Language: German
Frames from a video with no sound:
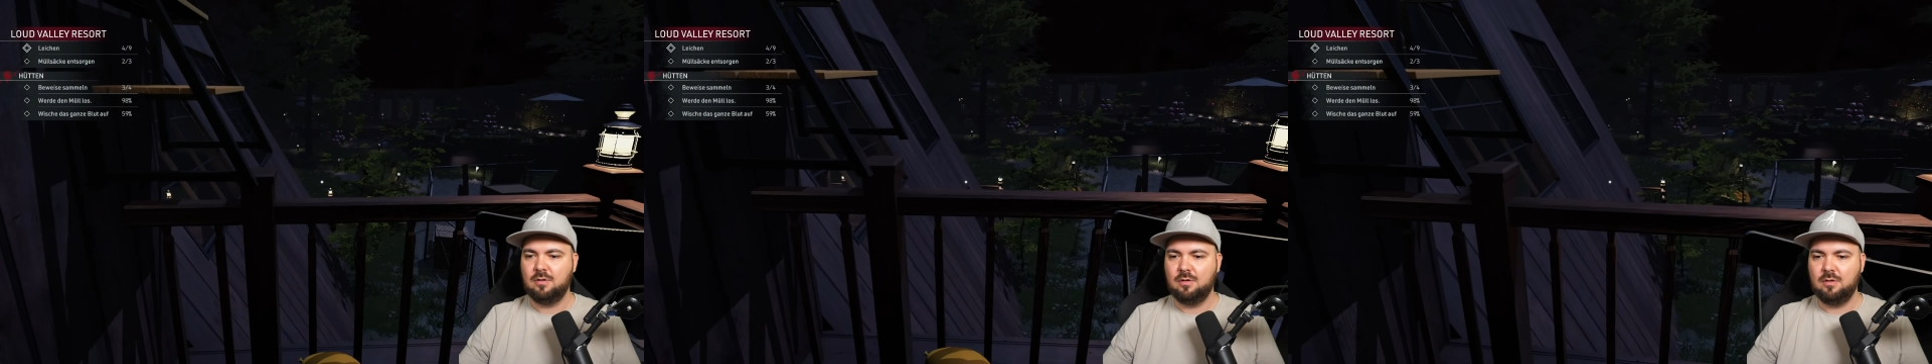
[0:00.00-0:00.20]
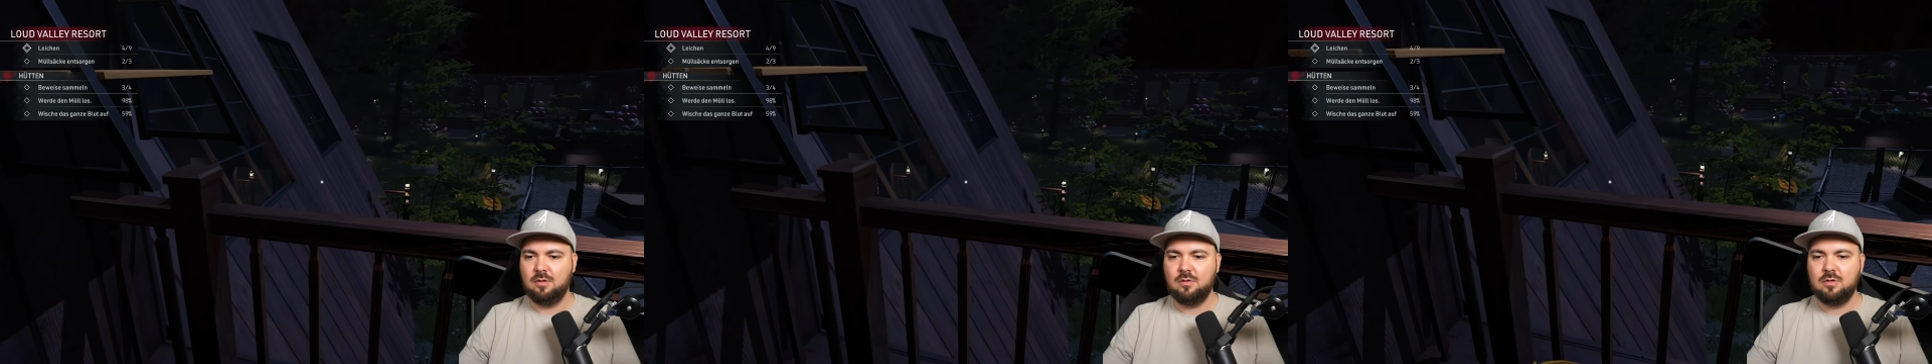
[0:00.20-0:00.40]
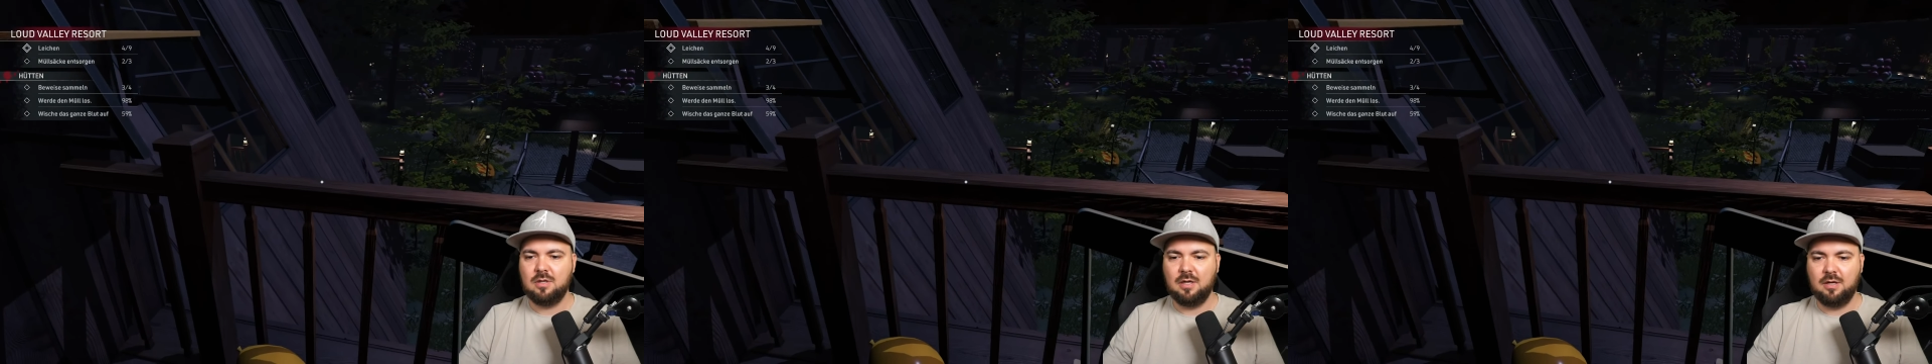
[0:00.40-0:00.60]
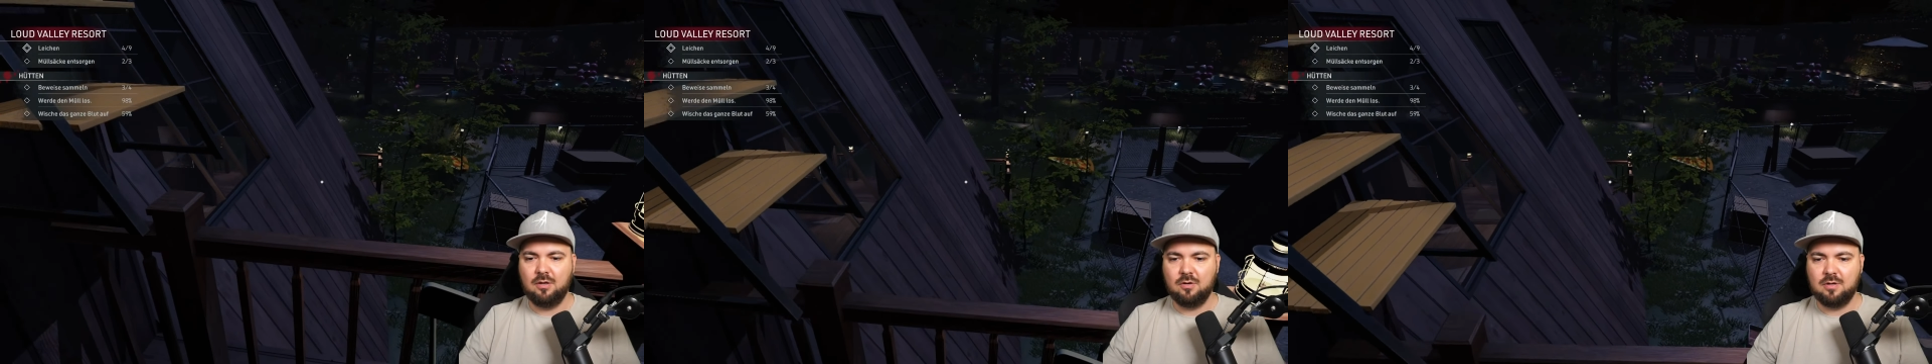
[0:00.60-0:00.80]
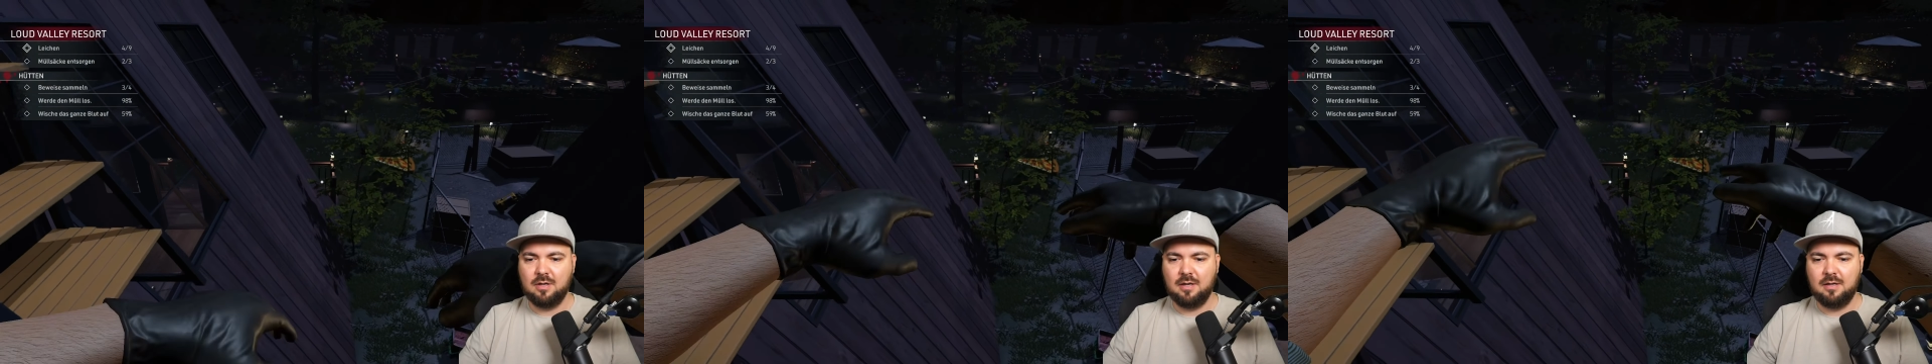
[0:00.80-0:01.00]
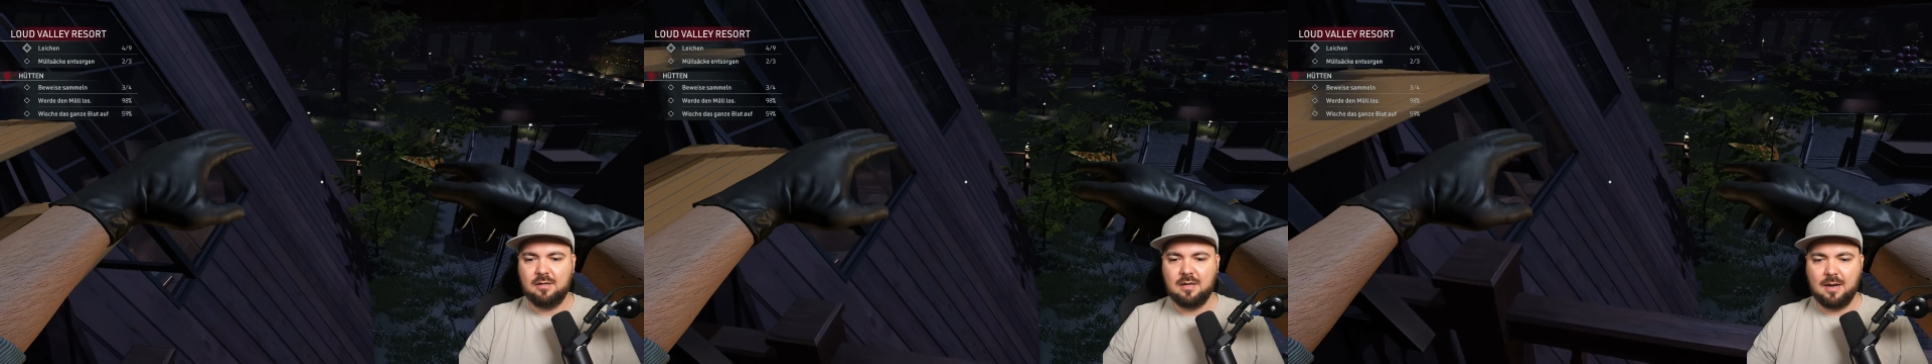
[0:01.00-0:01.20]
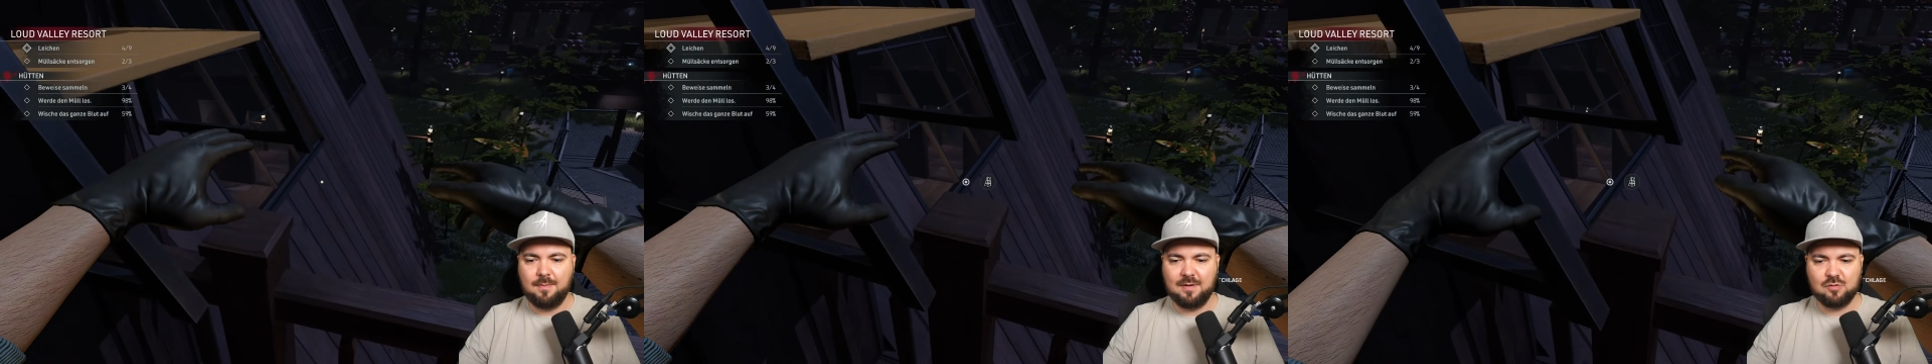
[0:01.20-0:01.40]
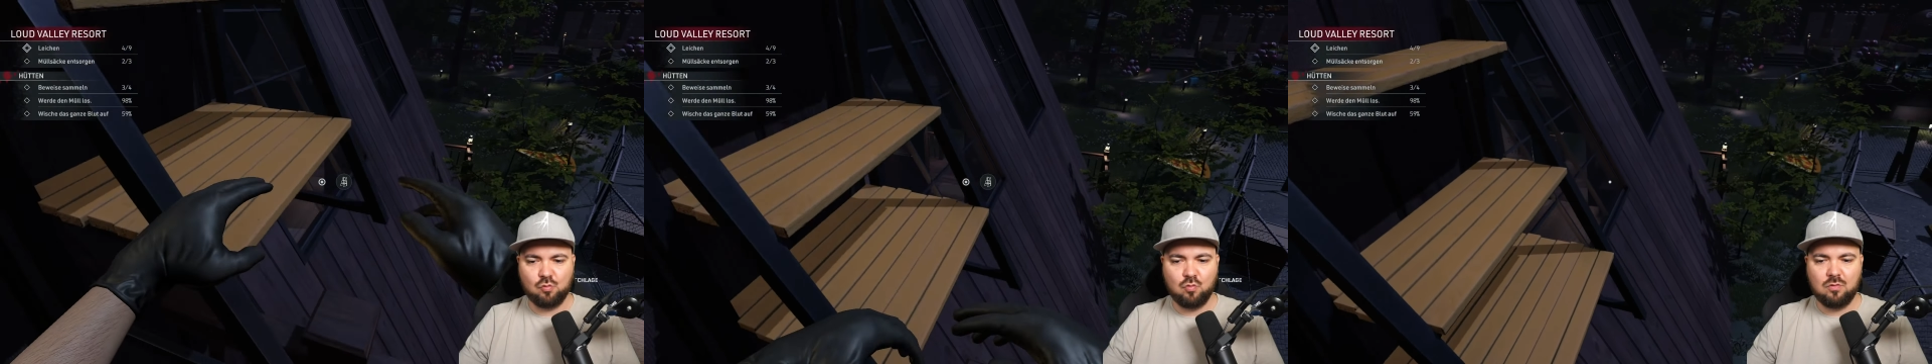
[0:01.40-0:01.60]
Okay, okay.
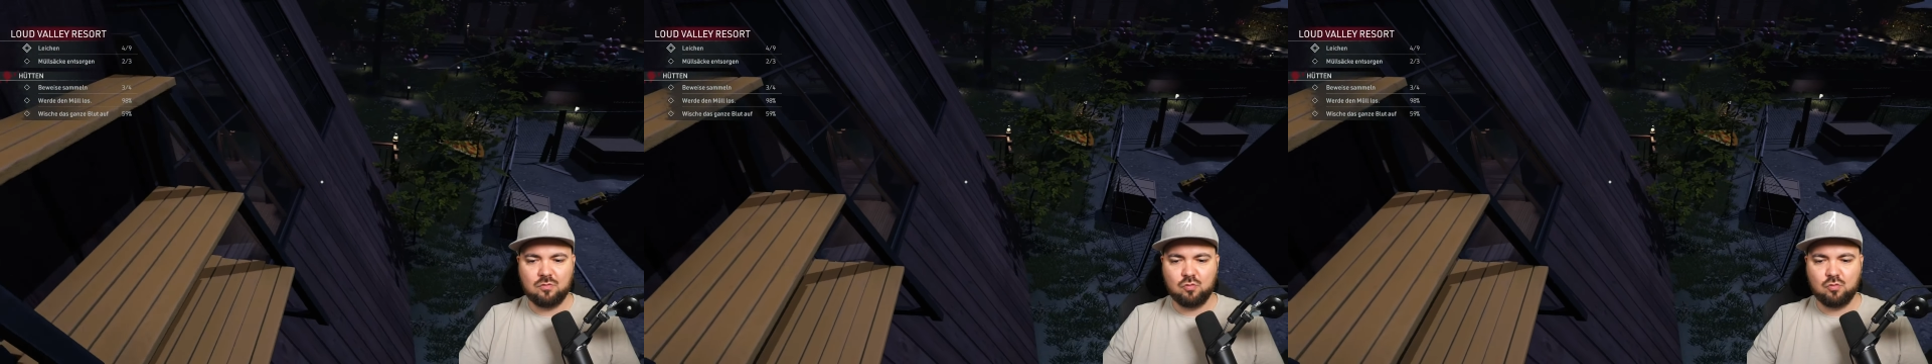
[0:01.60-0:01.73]
Aber so,